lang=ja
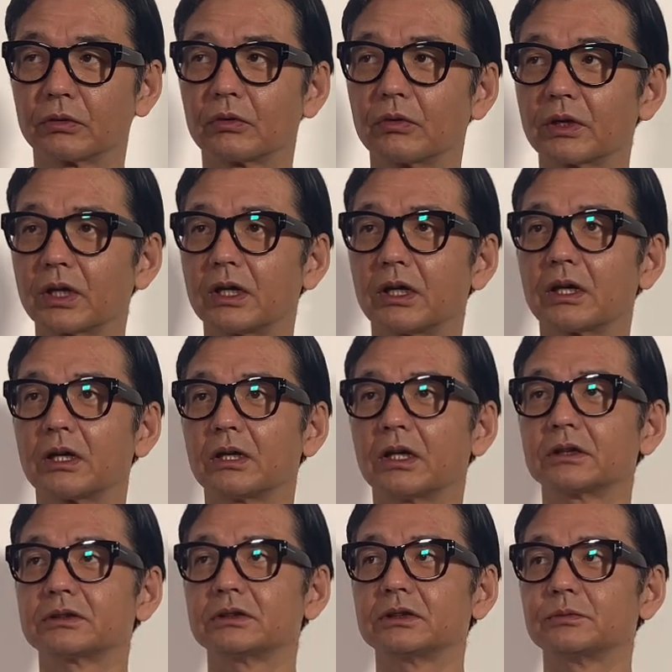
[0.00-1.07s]
これから
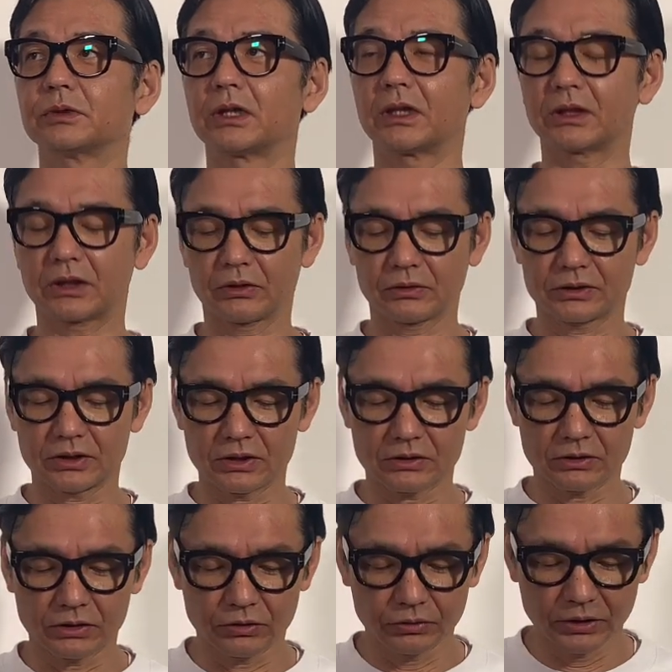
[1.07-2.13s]
夏に向かっての季節
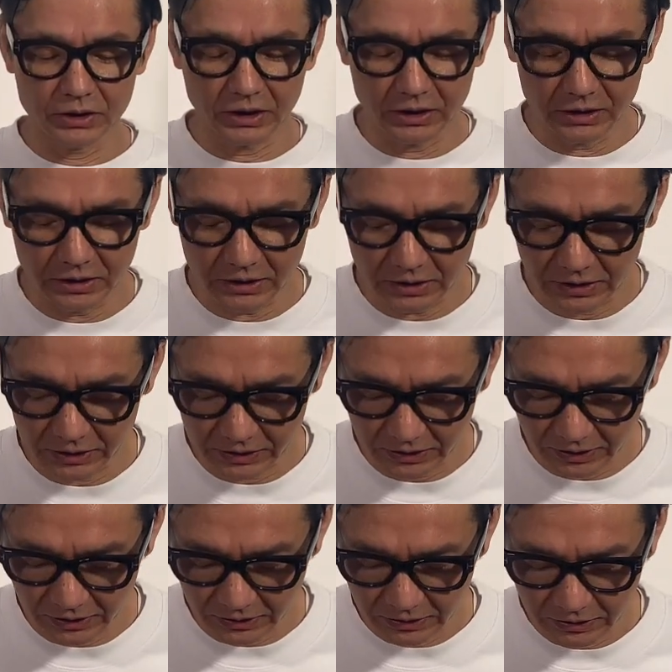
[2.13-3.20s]
によりガンガン履き
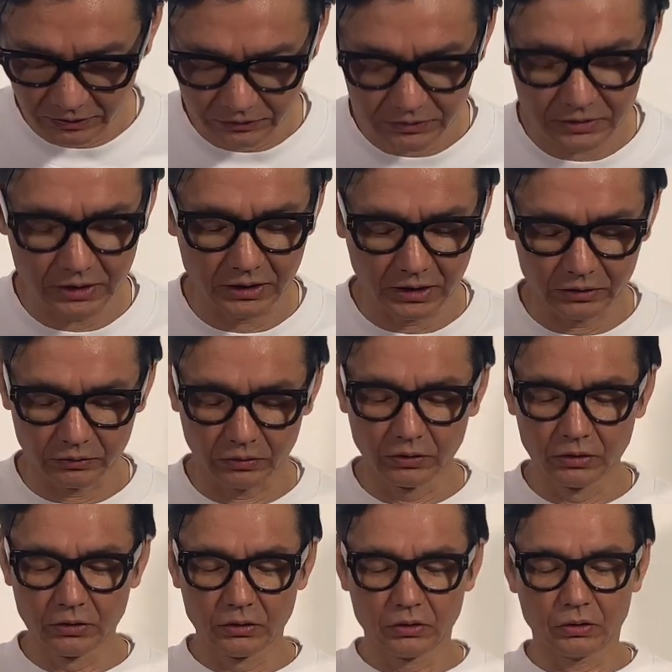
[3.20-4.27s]
たい靴かなと
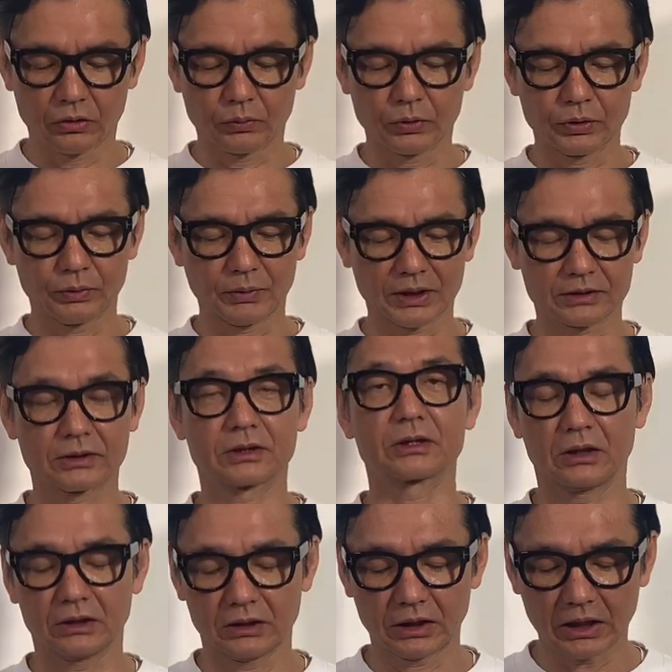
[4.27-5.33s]
思います
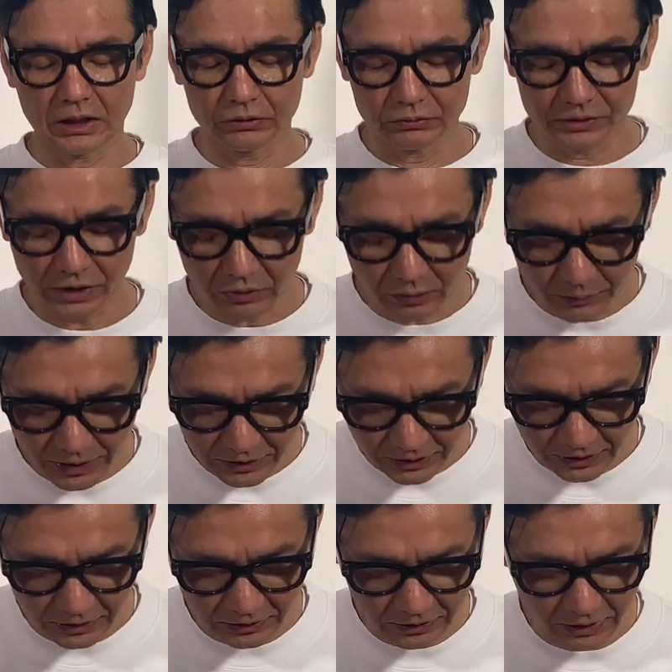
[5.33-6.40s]
であの
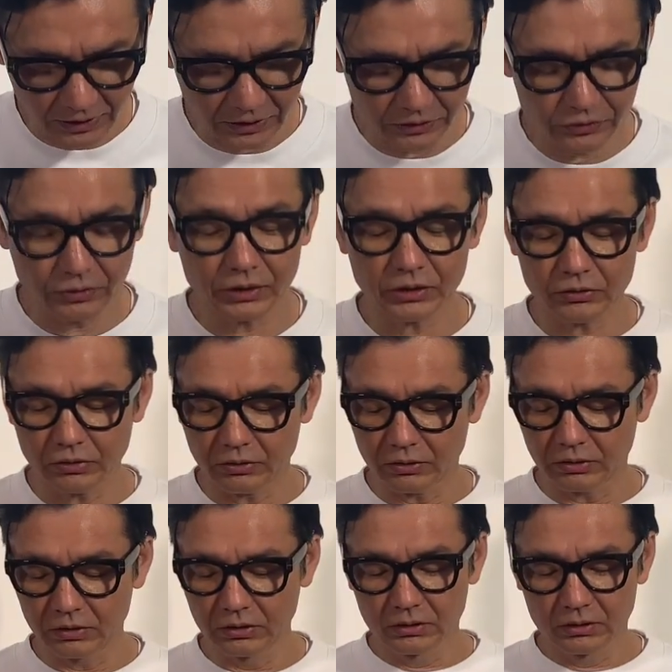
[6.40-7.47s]
ジャコメッティって非常に
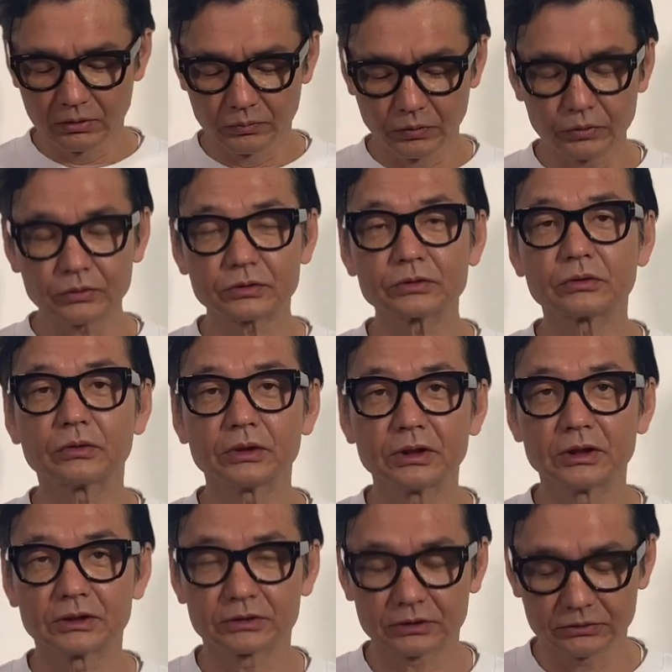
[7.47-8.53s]
こうものすご
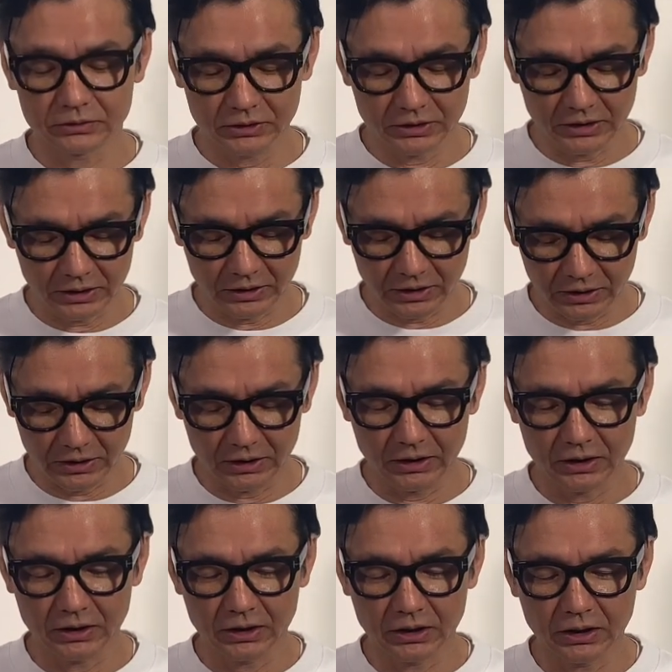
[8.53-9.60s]
い作りが丁
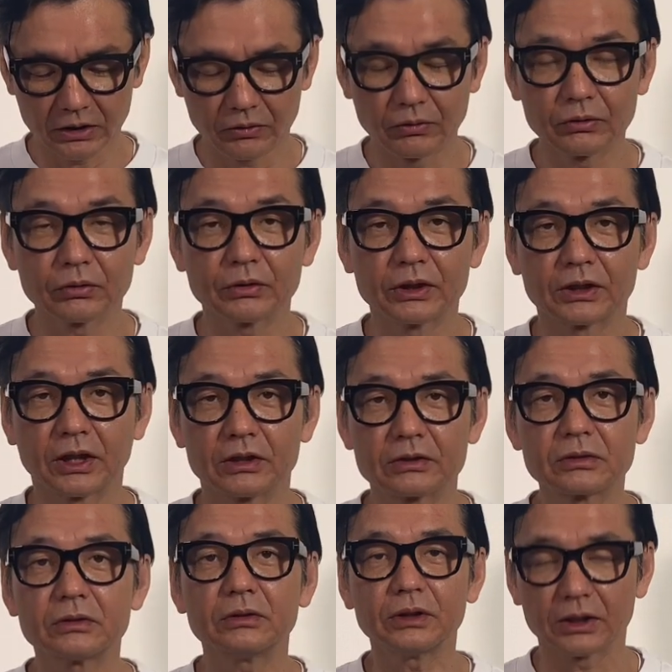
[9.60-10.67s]
寧で本当に手
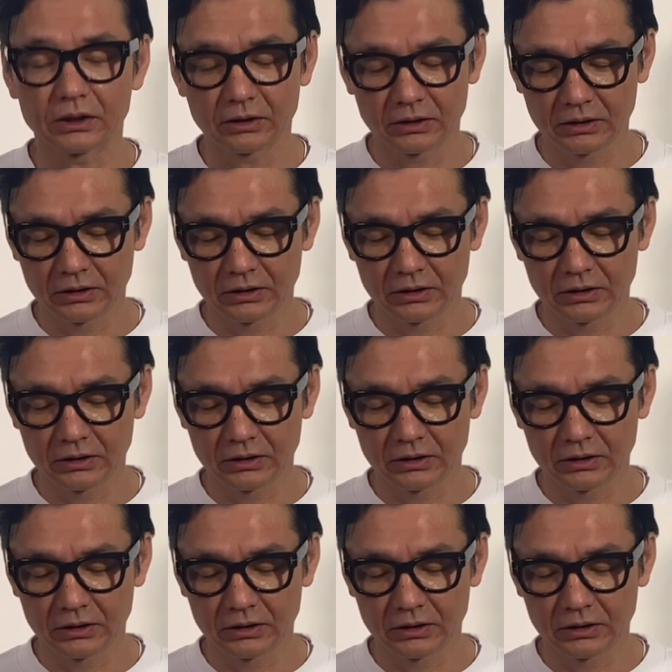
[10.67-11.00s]
作り、